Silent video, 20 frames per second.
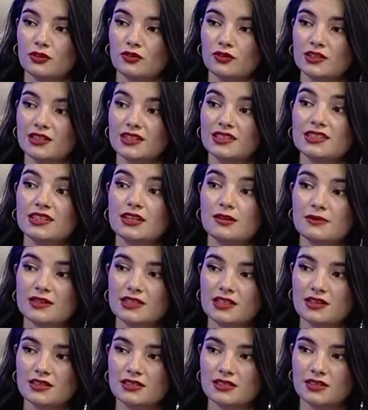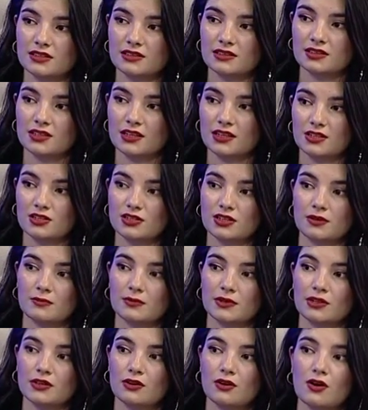Yine diyabet hastalığı
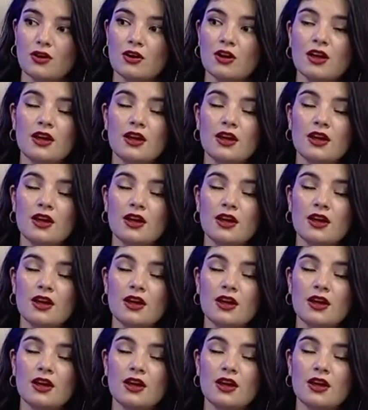gelişebiliyor